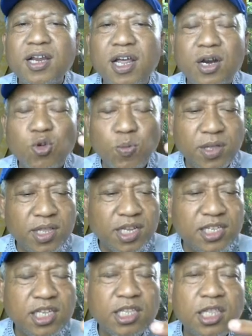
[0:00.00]
dan
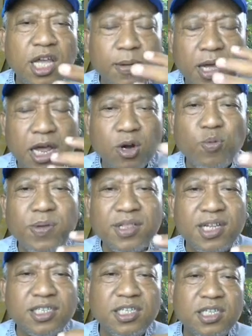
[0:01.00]
argumentasi
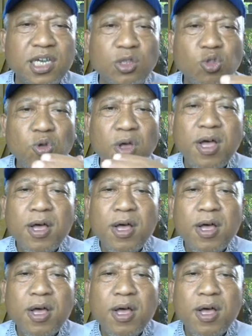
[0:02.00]
argumentasinya itu